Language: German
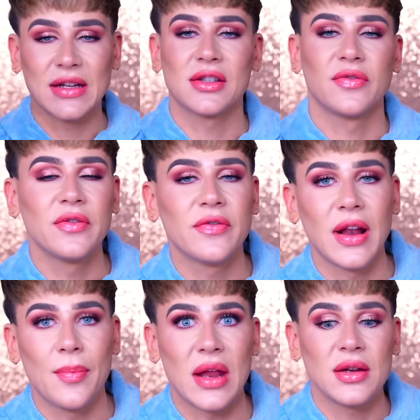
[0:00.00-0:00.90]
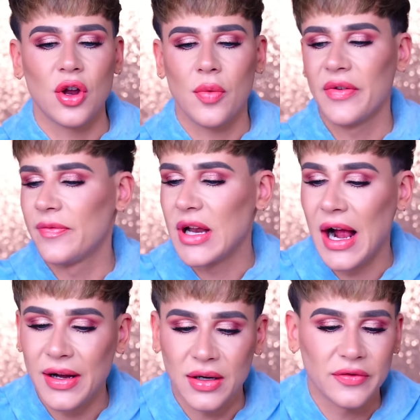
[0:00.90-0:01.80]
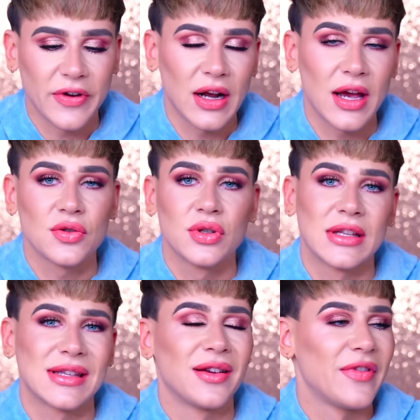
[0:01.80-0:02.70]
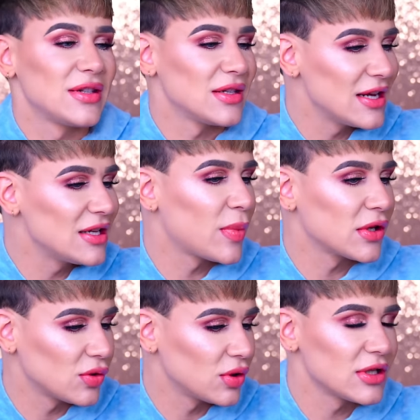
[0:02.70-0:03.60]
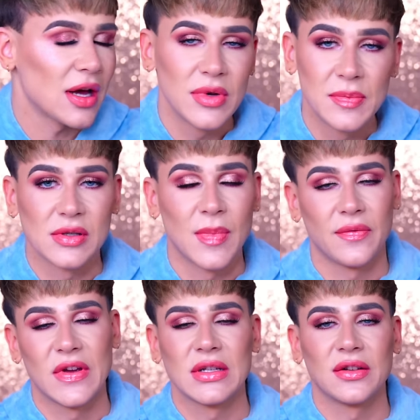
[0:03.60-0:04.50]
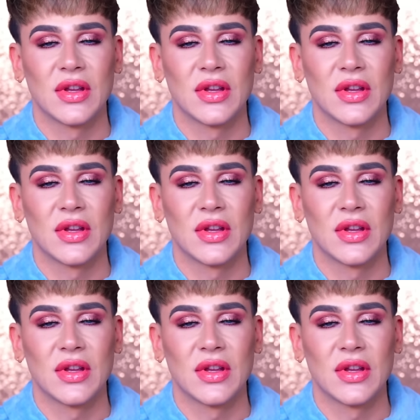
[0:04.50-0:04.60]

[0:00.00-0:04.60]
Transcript: werde das auf jeden Fall am Ende nochmal mit allen anderen vergleichen und dann sagen, welchen ich persönlich am liebsten mag, welchen